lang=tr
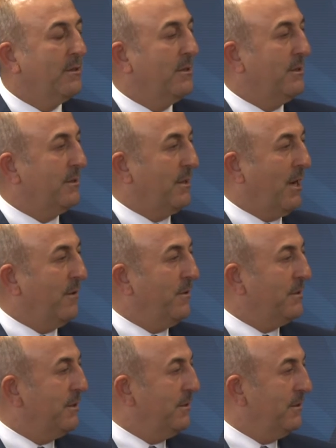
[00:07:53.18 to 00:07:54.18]
e,
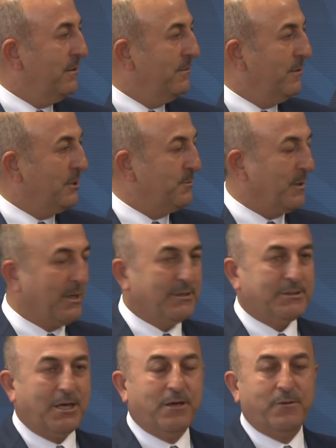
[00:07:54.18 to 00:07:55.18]
davetini
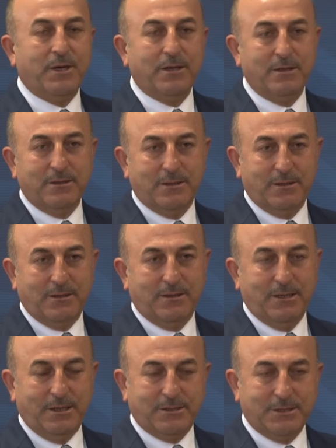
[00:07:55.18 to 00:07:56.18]
Başbakan Zayev'e e,
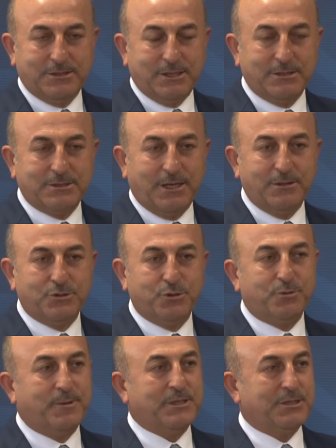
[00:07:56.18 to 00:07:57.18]
ileteceğiz. Sayın
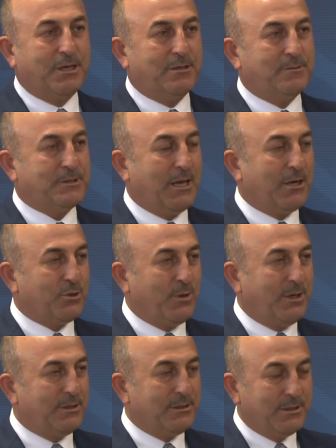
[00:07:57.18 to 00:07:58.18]
Cumhurbaşkanımız
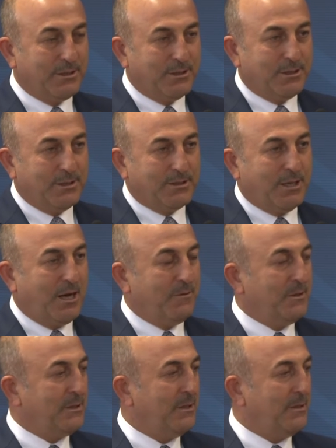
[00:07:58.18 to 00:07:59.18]
Erdoğan'ın
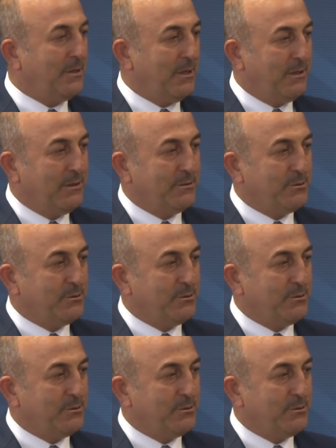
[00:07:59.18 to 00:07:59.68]
davetini de